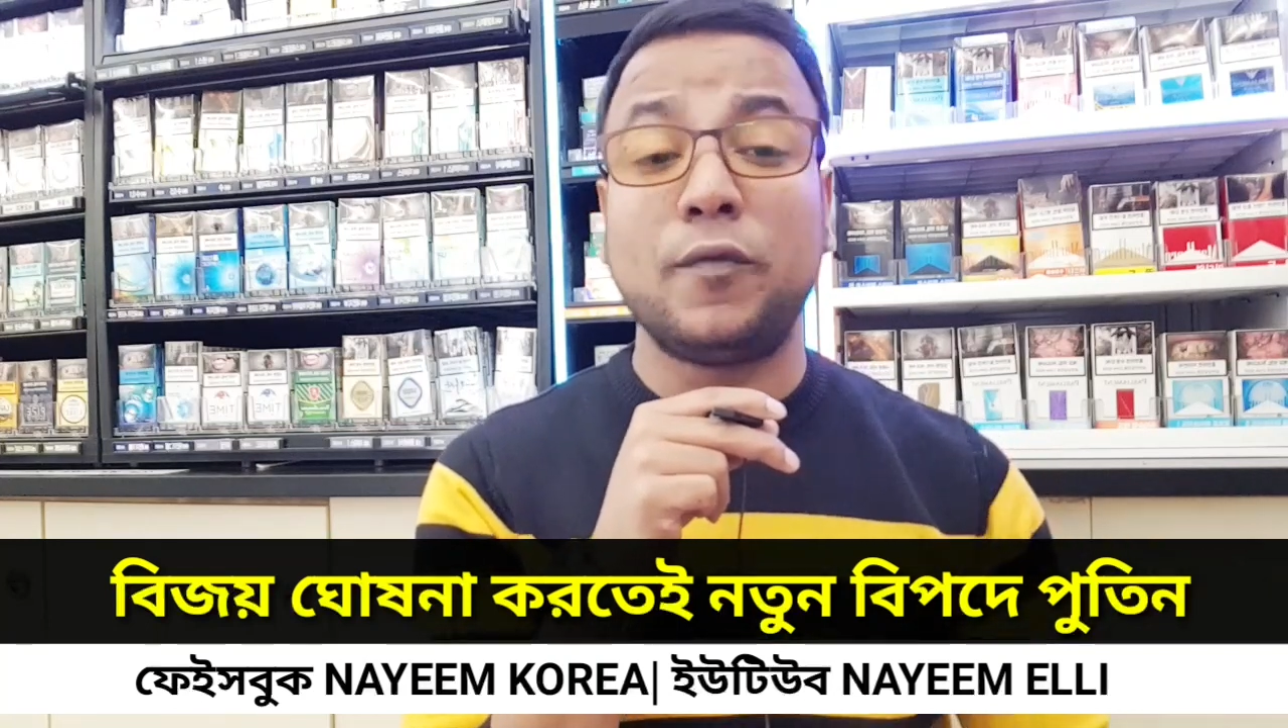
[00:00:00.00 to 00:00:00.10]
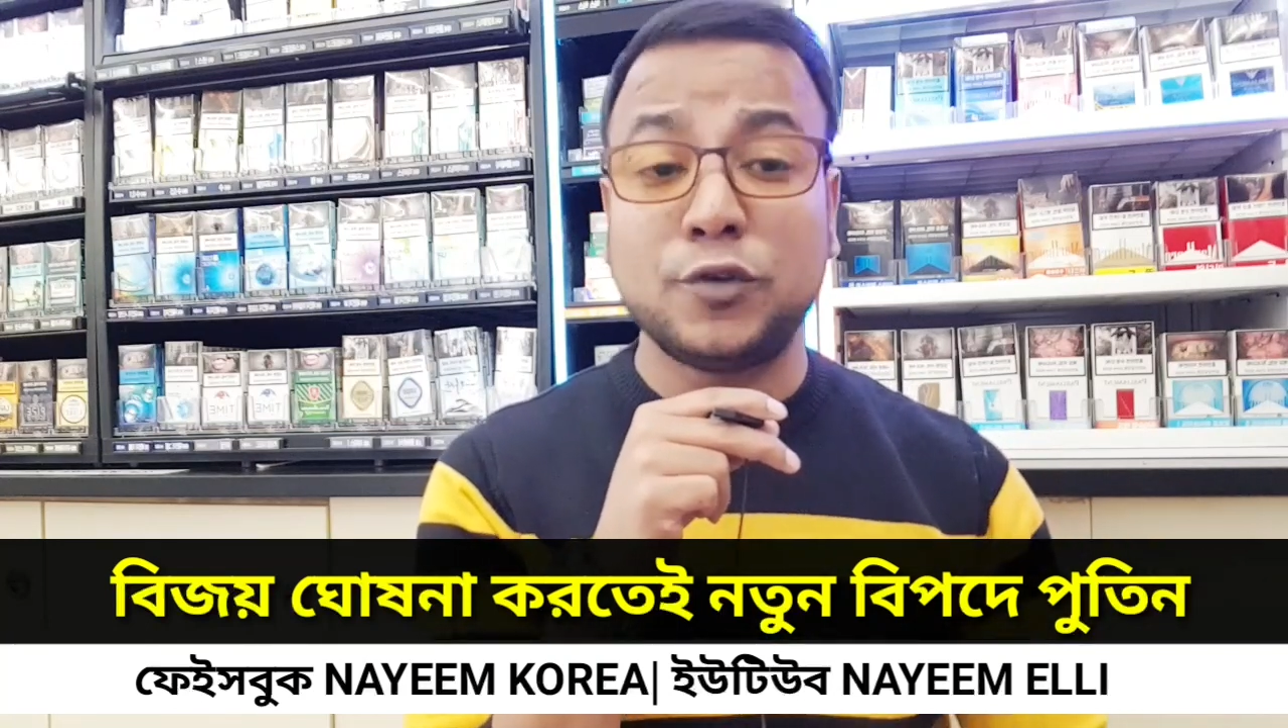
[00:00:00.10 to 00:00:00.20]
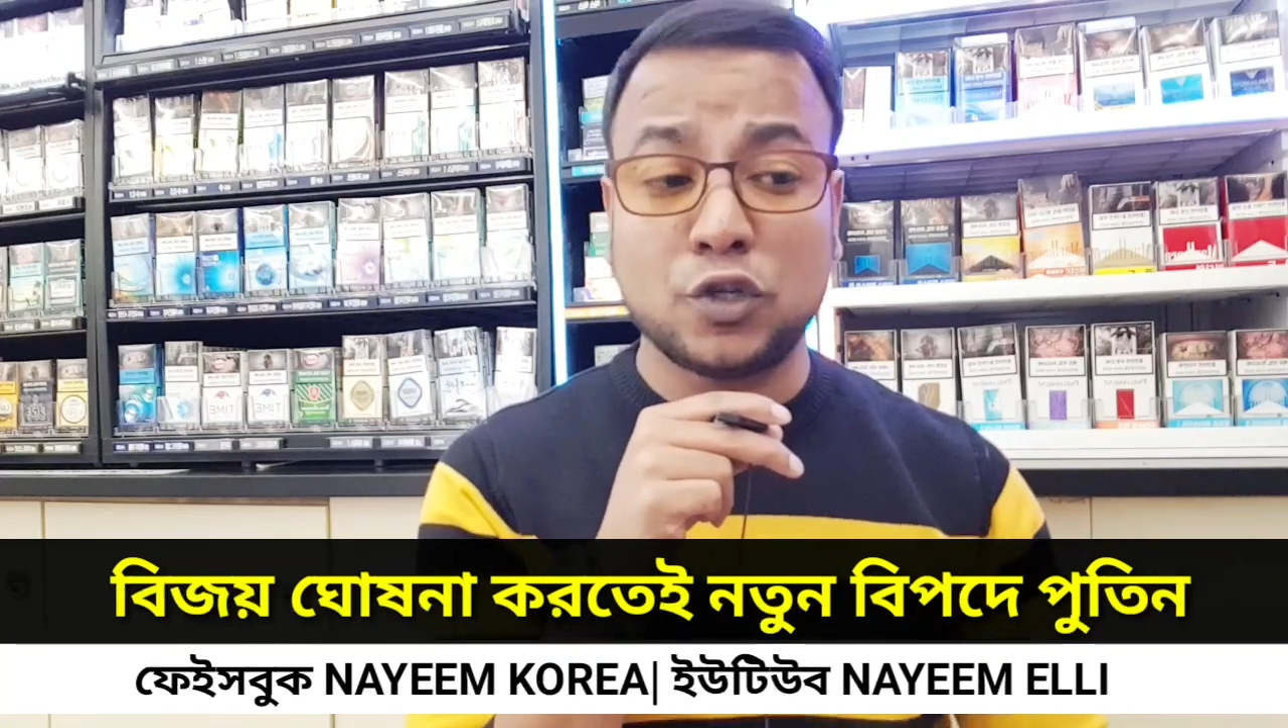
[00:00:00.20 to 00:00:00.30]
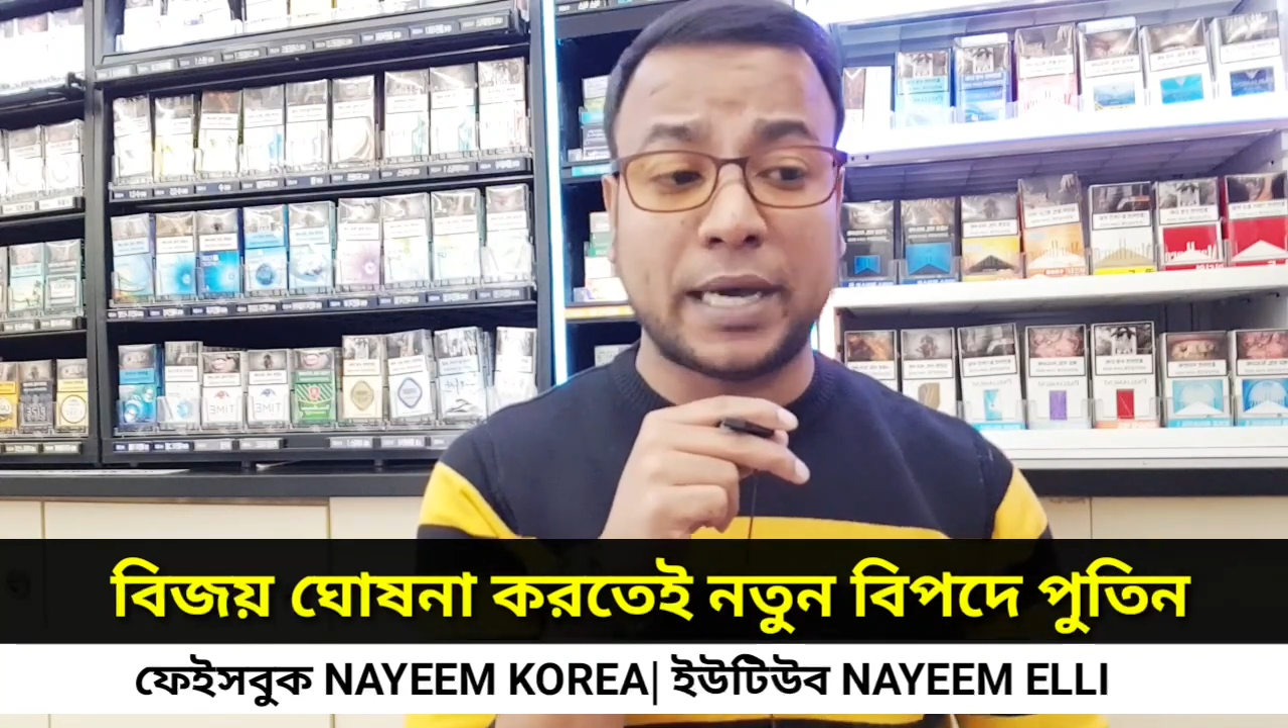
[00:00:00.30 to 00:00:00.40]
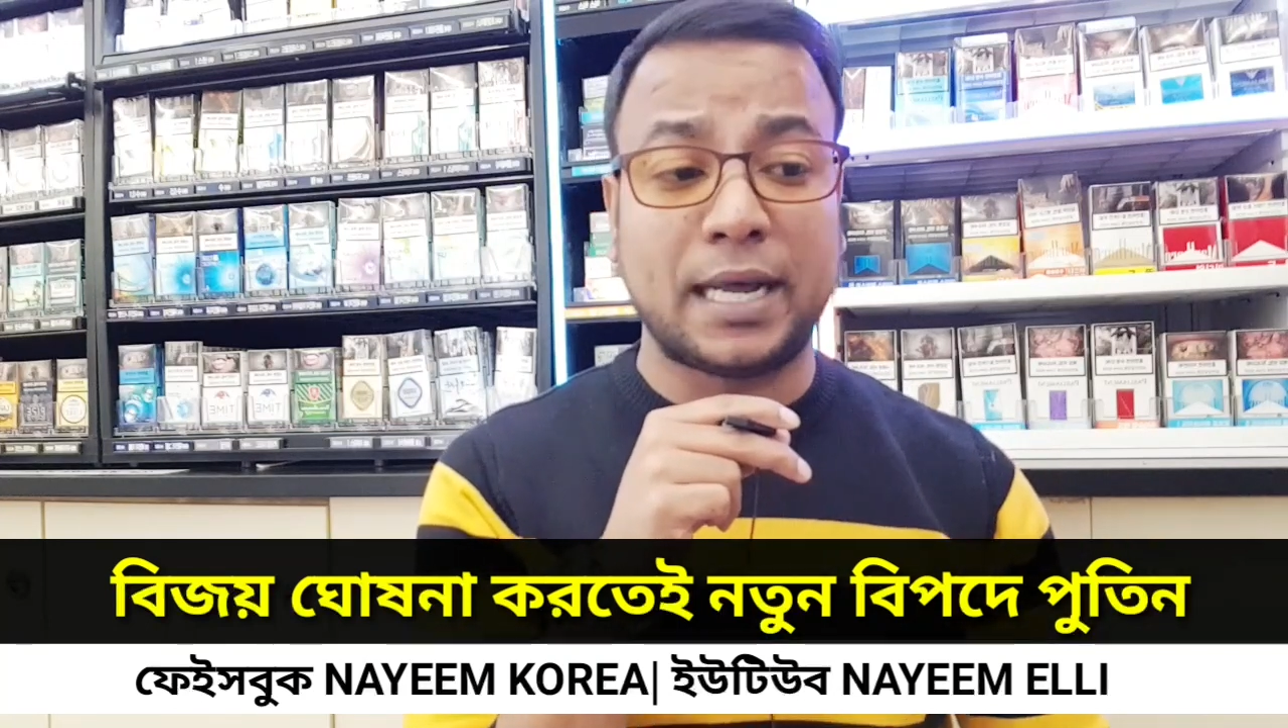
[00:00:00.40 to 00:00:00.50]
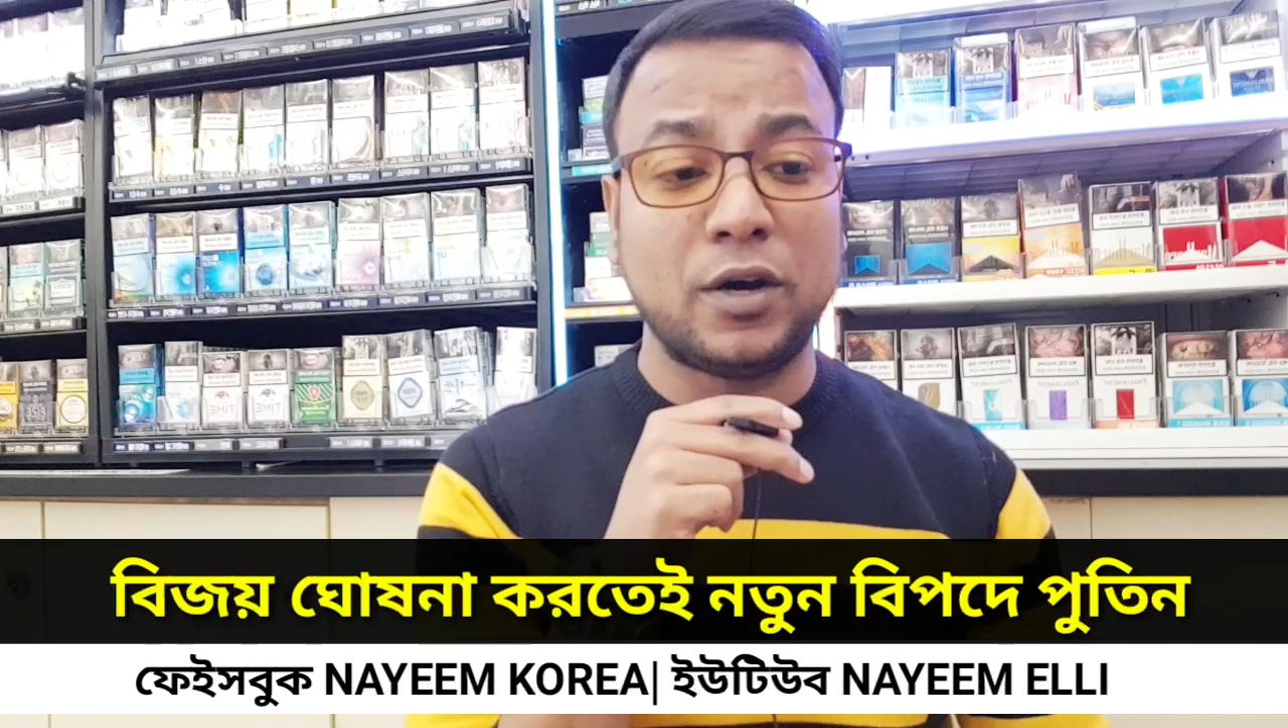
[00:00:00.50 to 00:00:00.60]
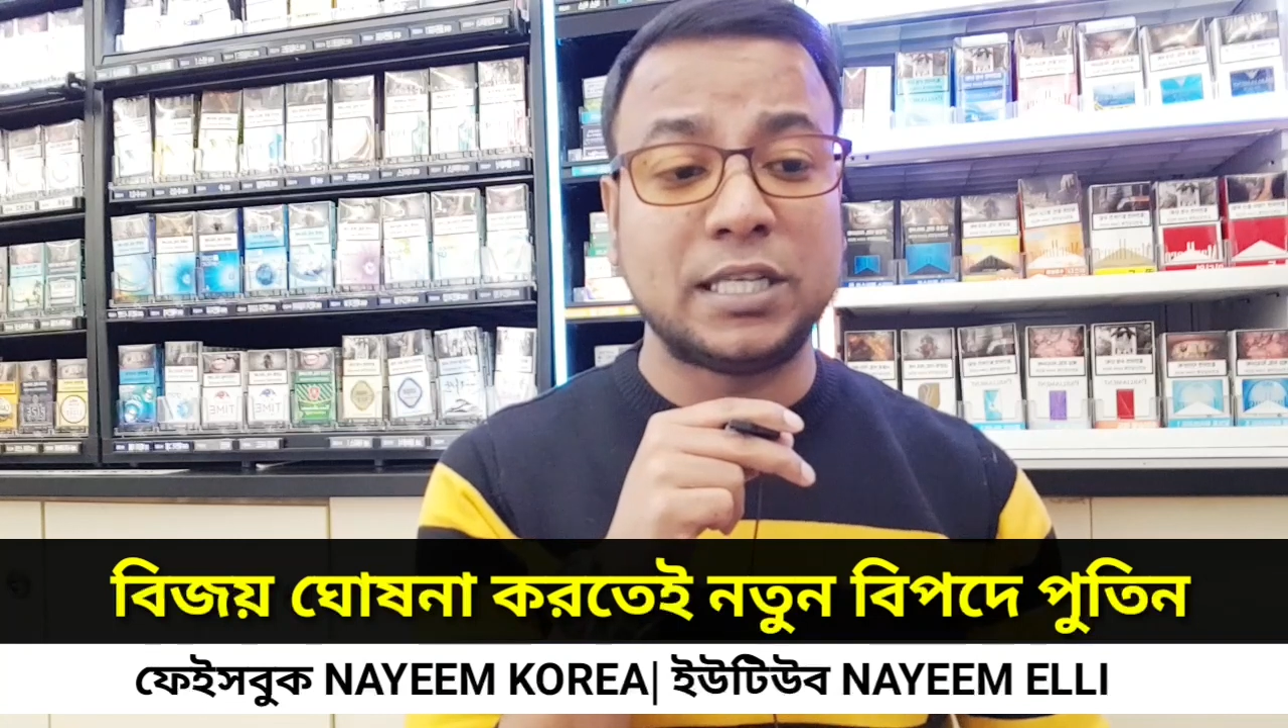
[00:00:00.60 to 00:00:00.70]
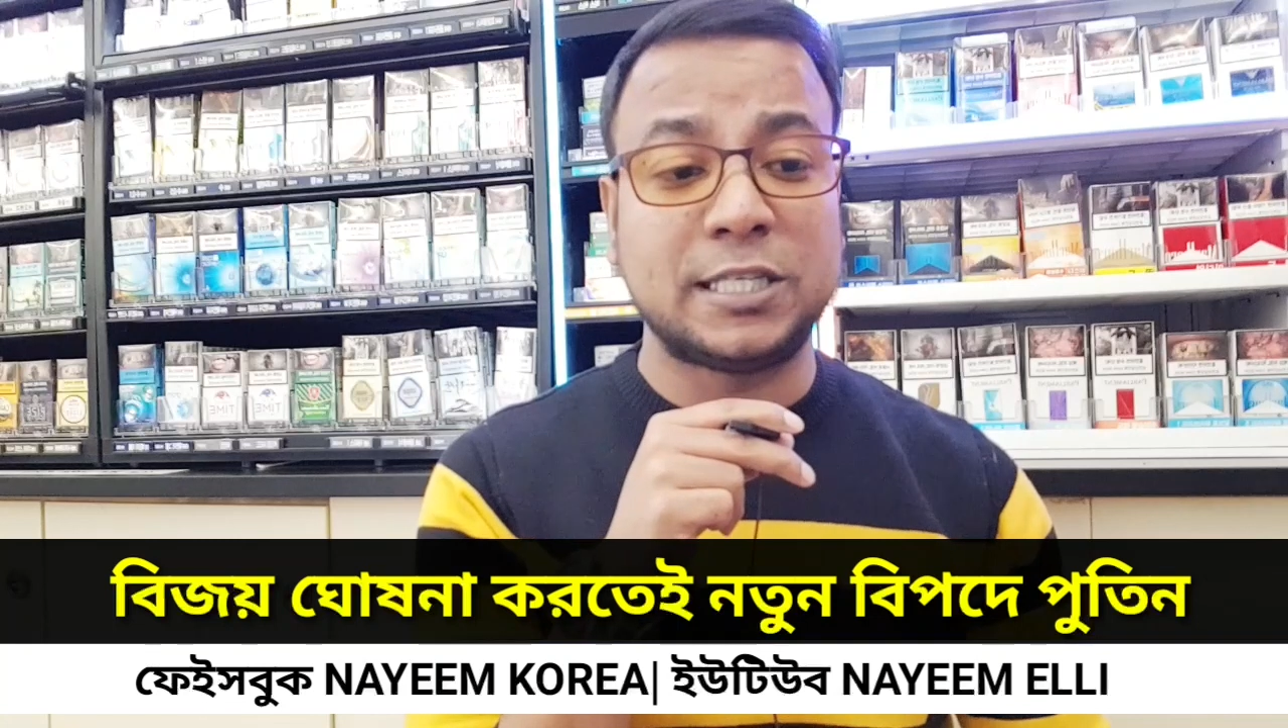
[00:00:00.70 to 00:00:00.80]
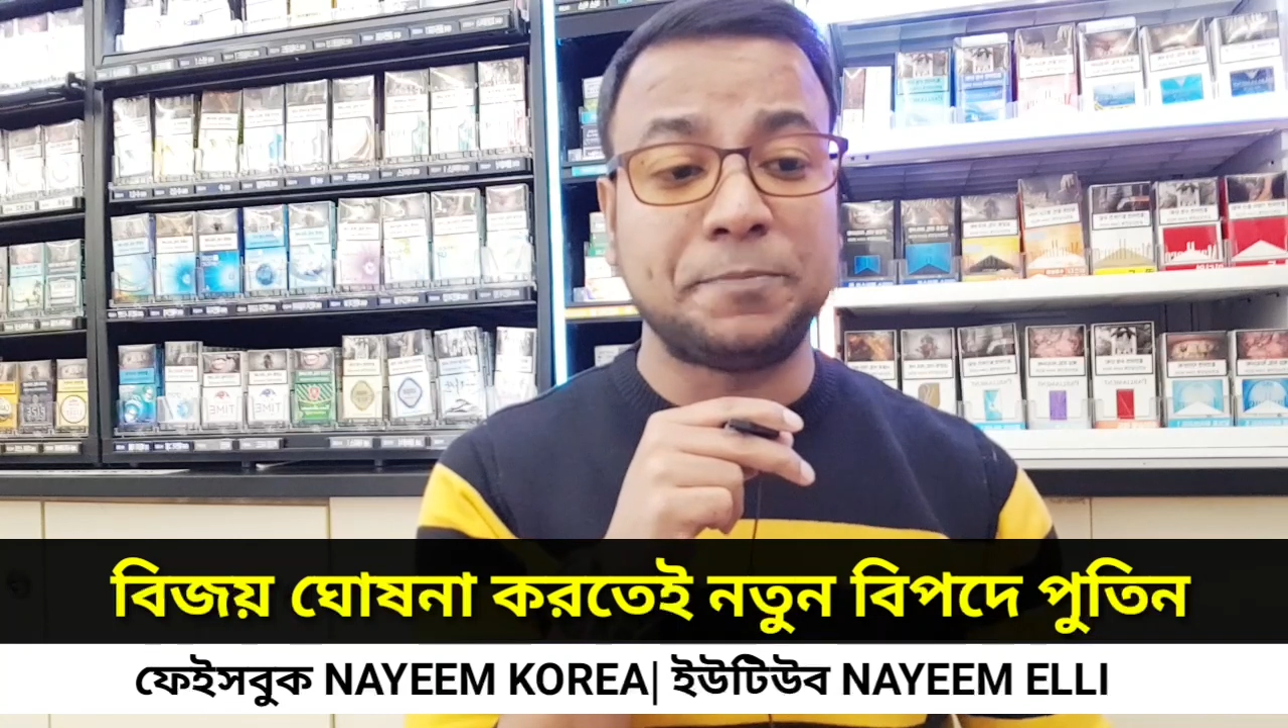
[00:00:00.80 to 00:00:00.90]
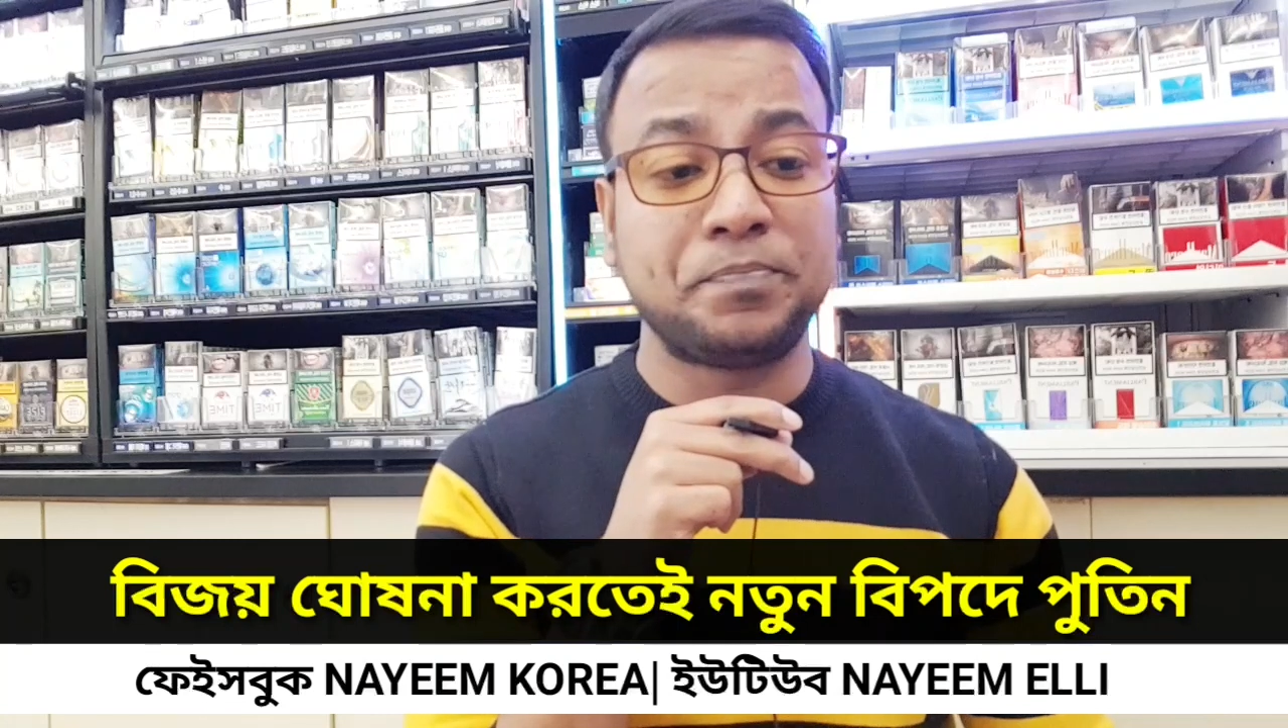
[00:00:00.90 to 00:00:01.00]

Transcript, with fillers: অভিযোগ আনা হয়েছে